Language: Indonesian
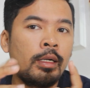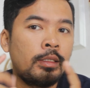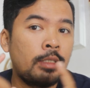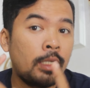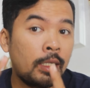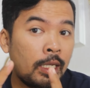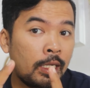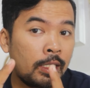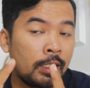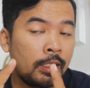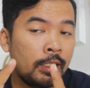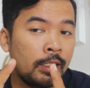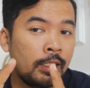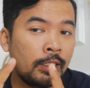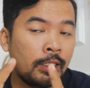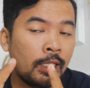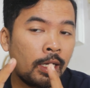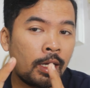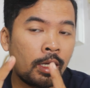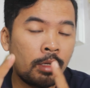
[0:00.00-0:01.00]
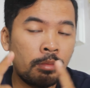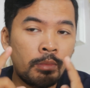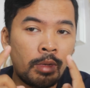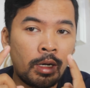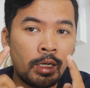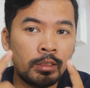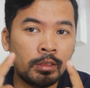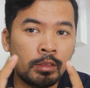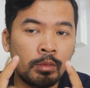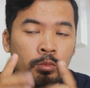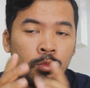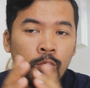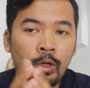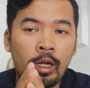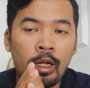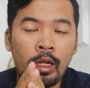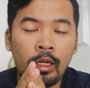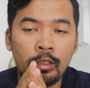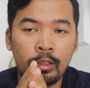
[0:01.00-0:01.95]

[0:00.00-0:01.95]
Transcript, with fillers: Dan hari ini kita akan bahas sebuah